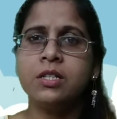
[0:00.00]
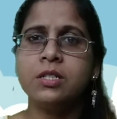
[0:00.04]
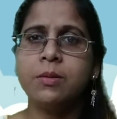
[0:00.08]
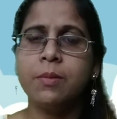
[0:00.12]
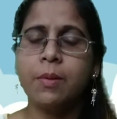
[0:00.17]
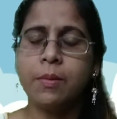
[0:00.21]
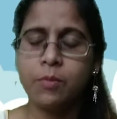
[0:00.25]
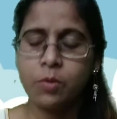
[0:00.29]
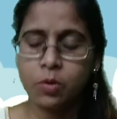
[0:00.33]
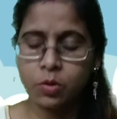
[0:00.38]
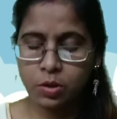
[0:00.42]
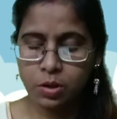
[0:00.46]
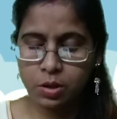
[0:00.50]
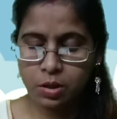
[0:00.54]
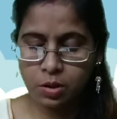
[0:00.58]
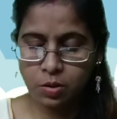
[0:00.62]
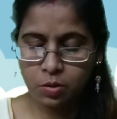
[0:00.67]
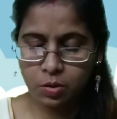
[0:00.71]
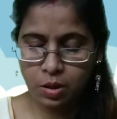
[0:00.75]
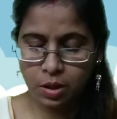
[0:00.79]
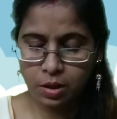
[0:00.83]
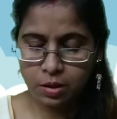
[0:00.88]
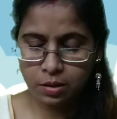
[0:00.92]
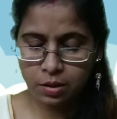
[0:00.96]
जब हम लोग किसी
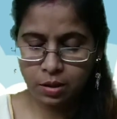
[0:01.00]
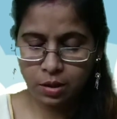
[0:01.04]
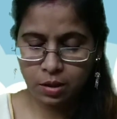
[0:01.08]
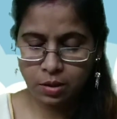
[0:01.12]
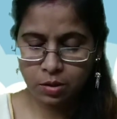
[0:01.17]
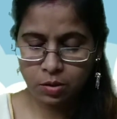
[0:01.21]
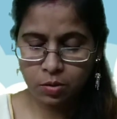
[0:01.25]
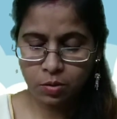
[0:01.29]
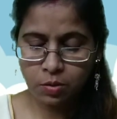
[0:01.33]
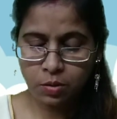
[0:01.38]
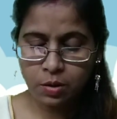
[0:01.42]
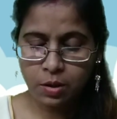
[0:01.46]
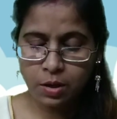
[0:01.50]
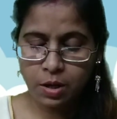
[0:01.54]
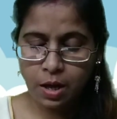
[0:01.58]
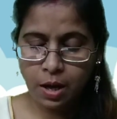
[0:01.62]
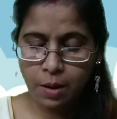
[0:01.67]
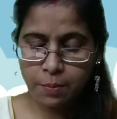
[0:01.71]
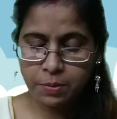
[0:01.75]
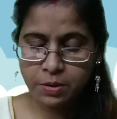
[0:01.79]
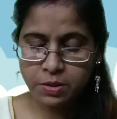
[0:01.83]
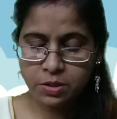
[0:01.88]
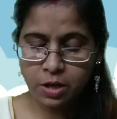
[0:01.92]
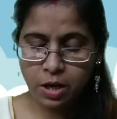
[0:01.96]
को देखते हैं तो
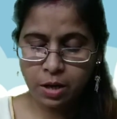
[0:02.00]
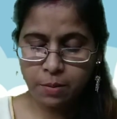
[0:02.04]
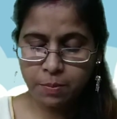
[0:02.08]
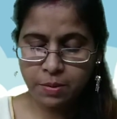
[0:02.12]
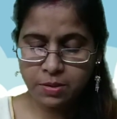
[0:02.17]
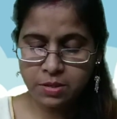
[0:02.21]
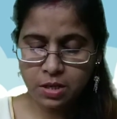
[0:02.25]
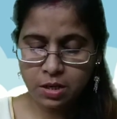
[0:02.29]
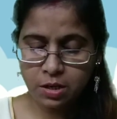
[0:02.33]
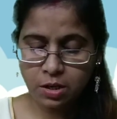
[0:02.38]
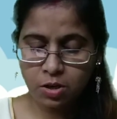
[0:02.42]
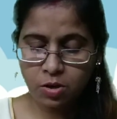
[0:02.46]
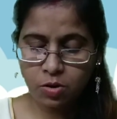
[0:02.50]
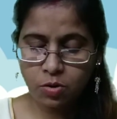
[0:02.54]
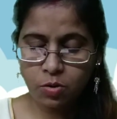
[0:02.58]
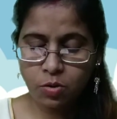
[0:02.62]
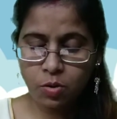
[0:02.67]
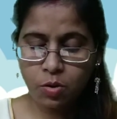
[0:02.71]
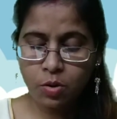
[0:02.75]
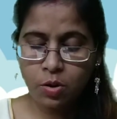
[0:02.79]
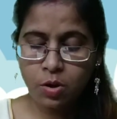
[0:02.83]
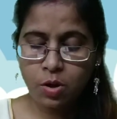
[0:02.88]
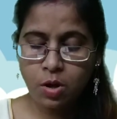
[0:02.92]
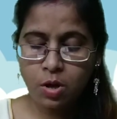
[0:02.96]
अपने जान पहचान के
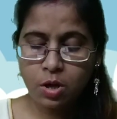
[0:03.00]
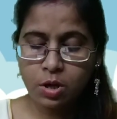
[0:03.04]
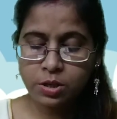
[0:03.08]
लोगों को